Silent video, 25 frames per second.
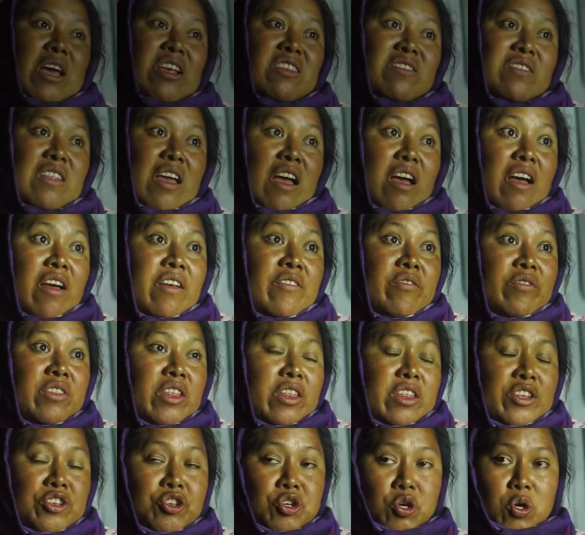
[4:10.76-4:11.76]

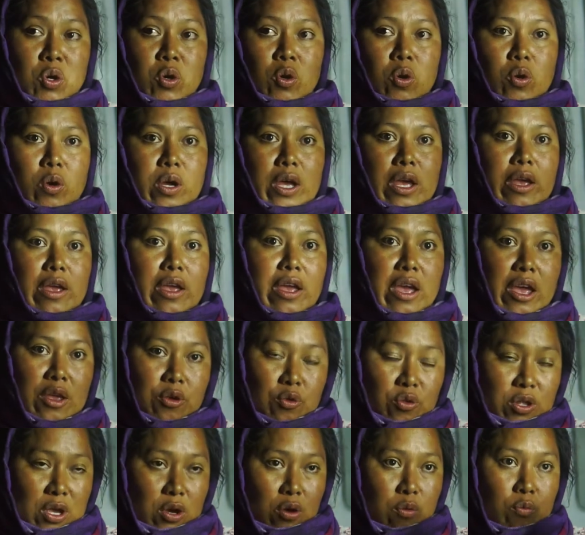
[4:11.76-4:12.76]
bastante. De hecho,
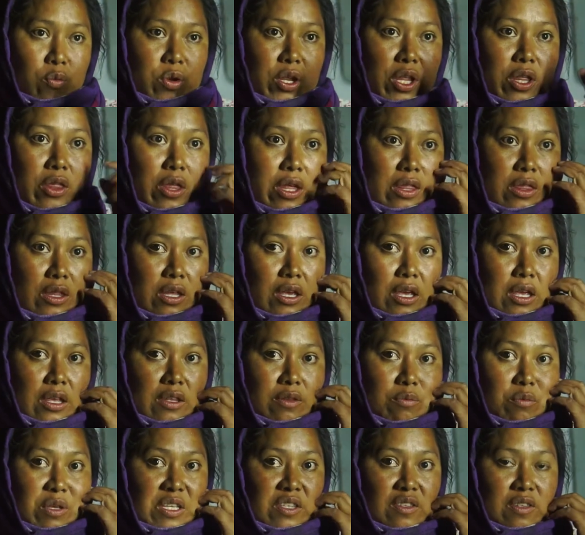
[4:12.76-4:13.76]
hay una comunidad que
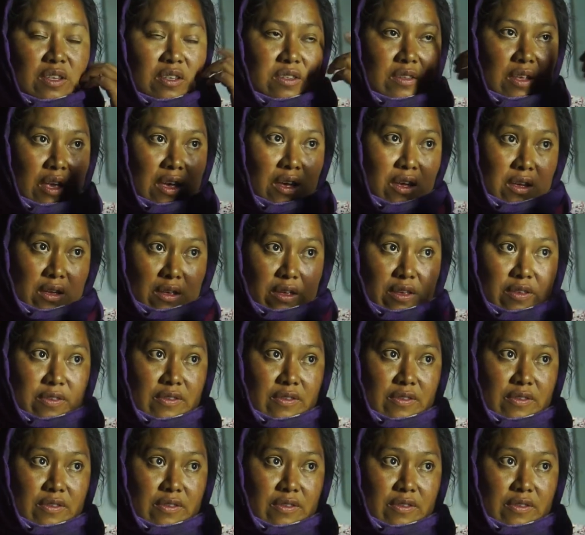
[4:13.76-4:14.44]
es mestiza,